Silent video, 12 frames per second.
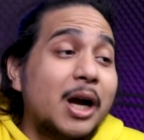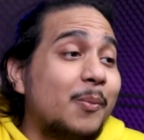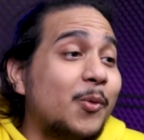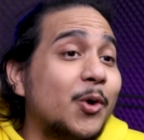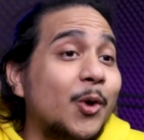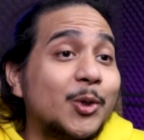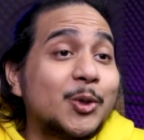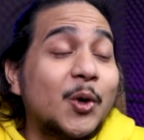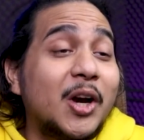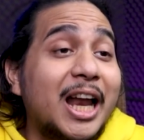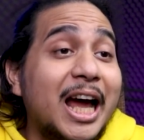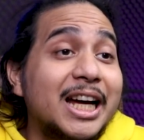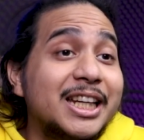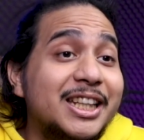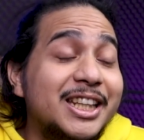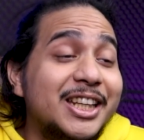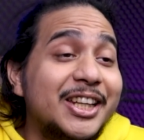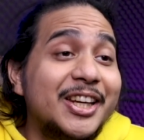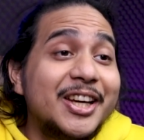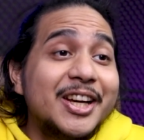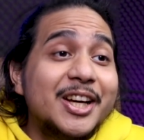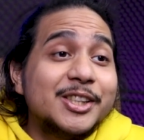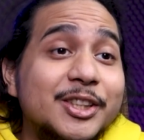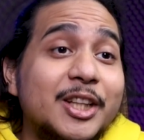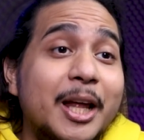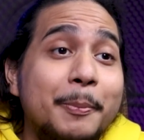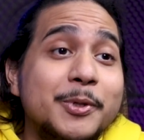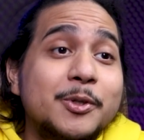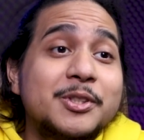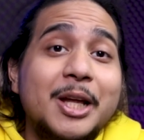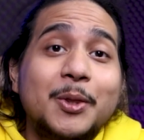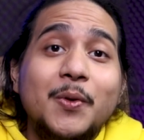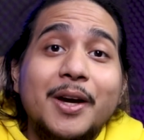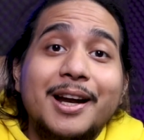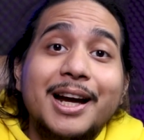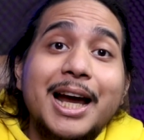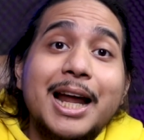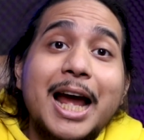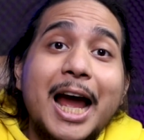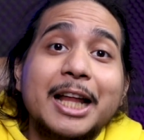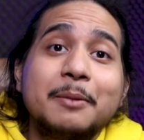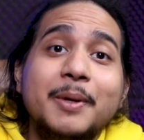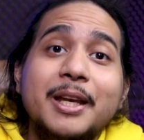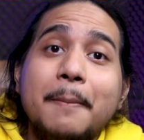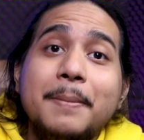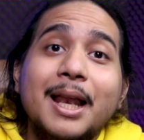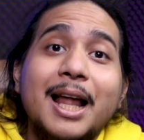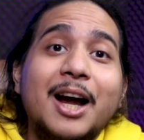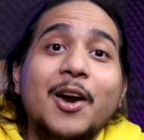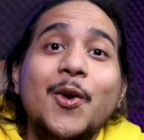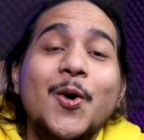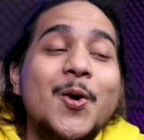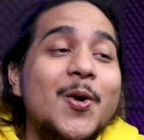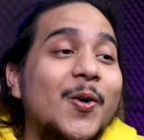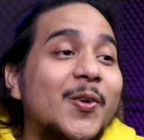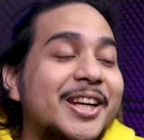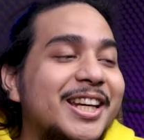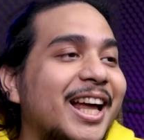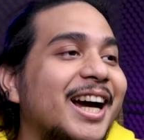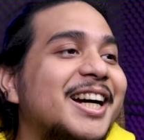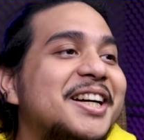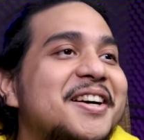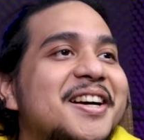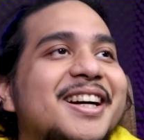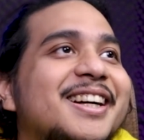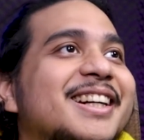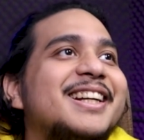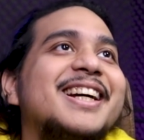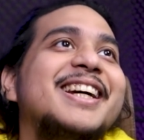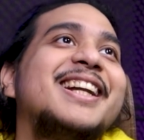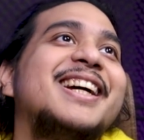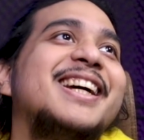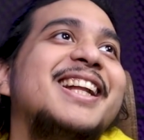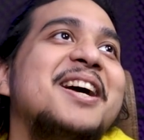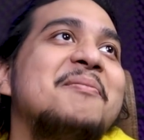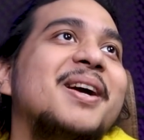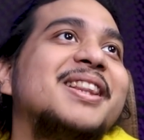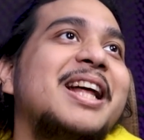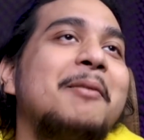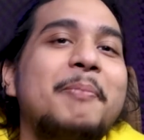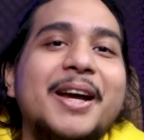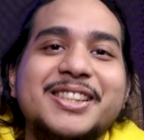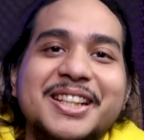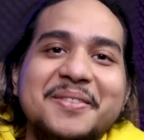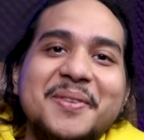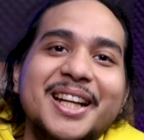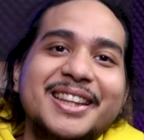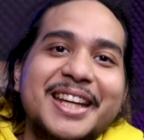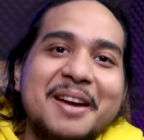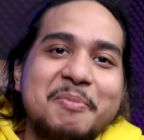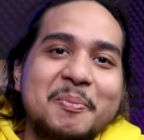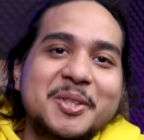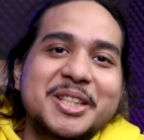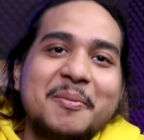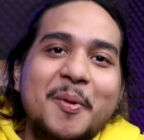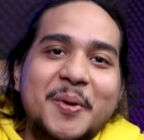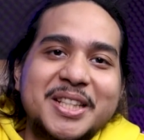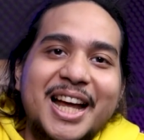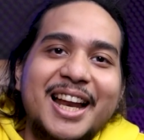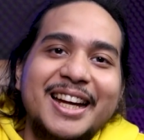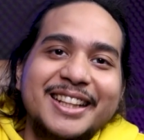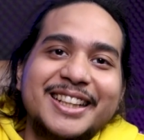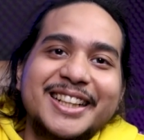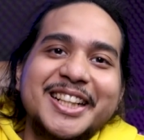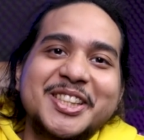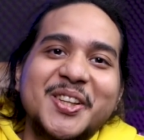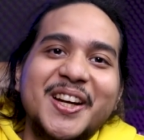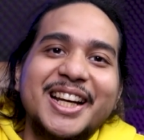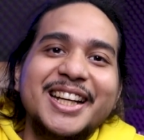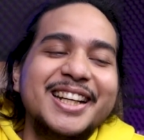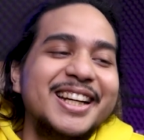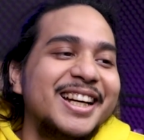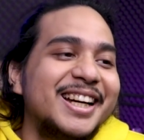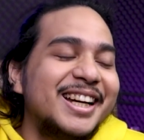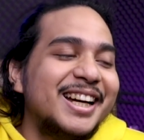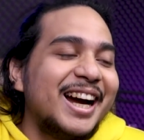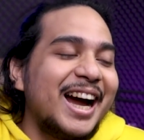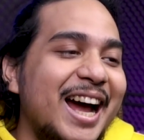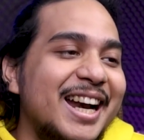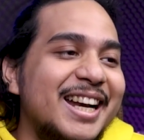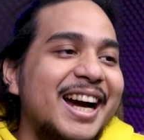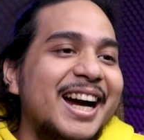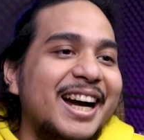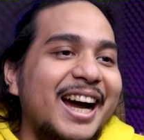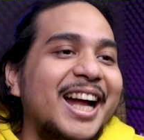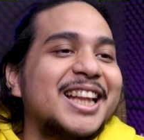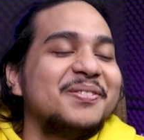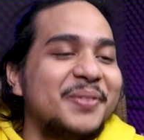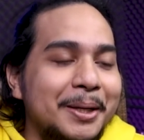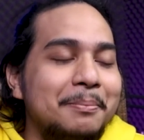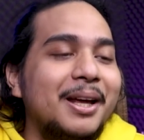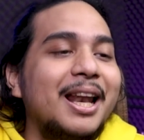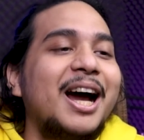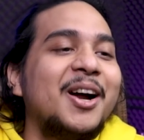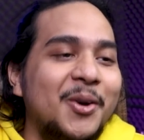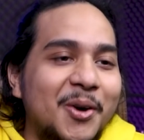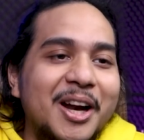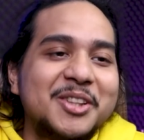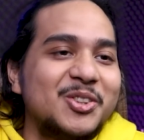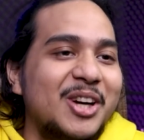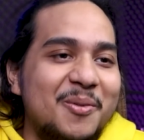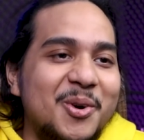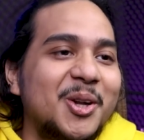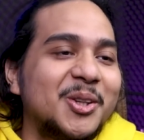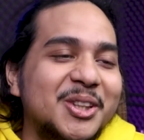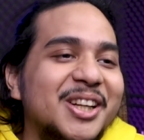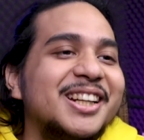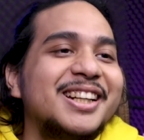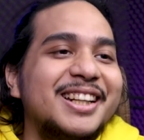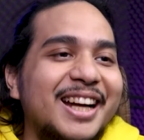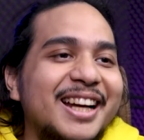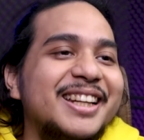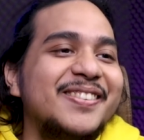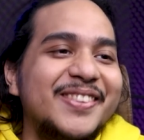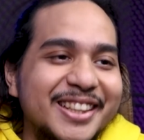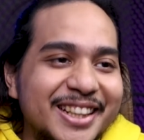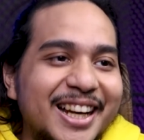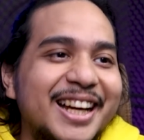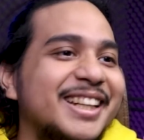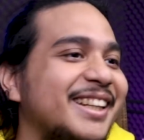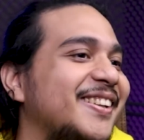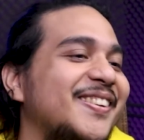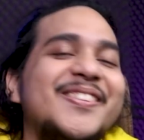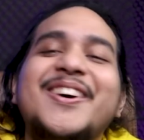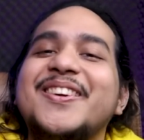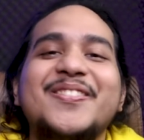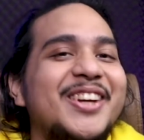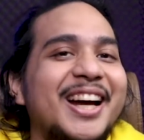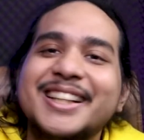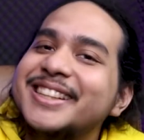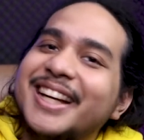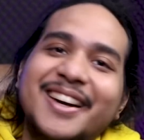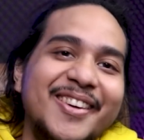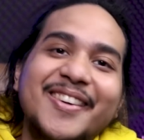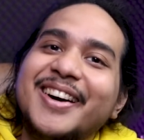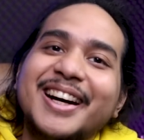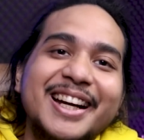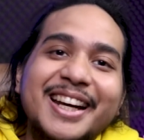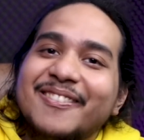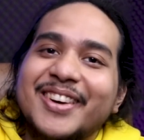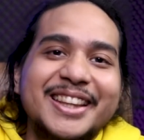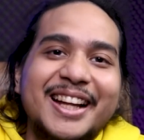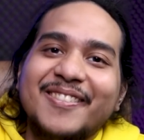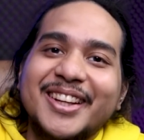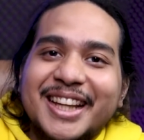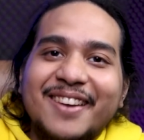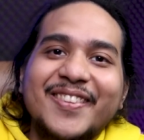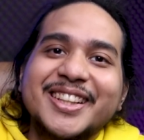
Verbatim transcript: nggak mau nonton lagi setelah episode 1 gara-gara adminnya bilang no. Gila Gila gila gila mental passion banget K-popers K-popers ala internasional ini. Ada admin bilang no langsung nggak mau nonton animenya lagi. Luar biasa memang ini mental mental